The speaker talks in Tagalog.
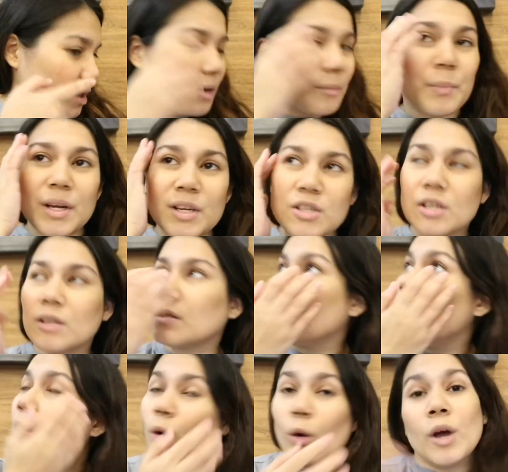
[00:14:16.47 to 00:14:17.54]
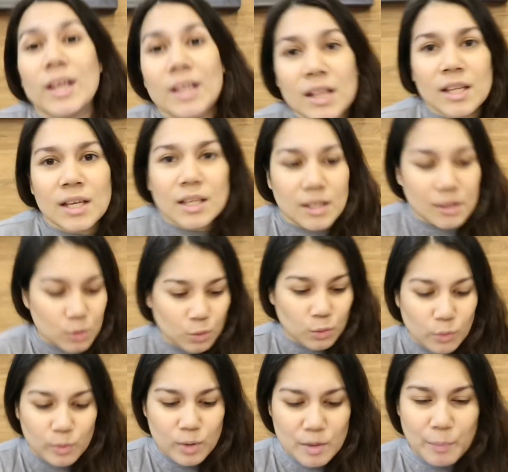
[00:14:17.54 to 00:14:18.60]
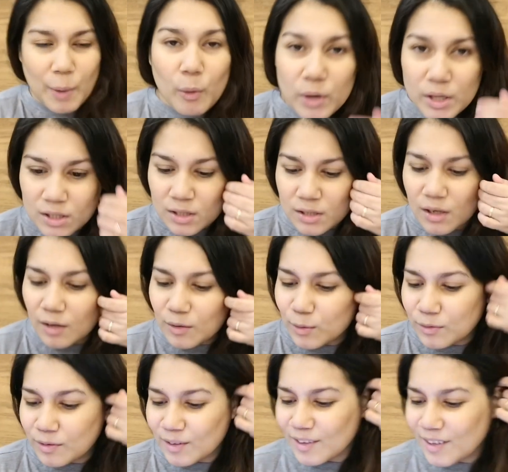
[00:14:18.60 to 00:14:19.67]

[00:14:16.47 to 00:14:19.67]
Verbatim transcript: Like, parang siyang oily, dewy, pawis, gano'n.